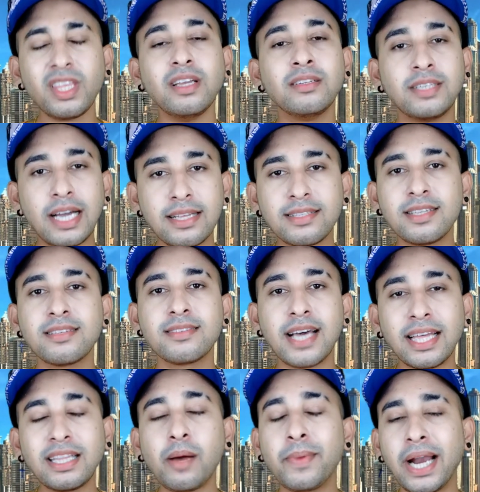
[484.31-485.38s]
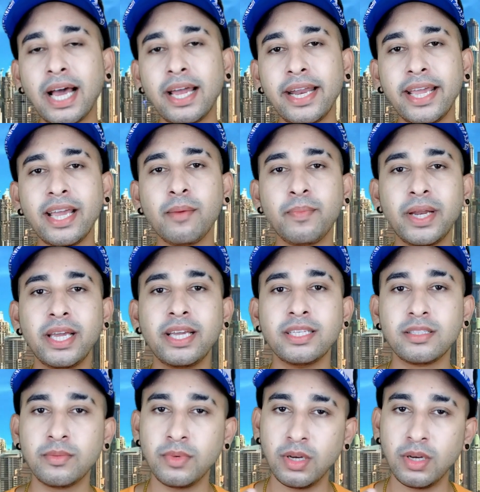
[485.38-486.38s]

चांसेस ज्यादा बढ़ाने हैं अपने इस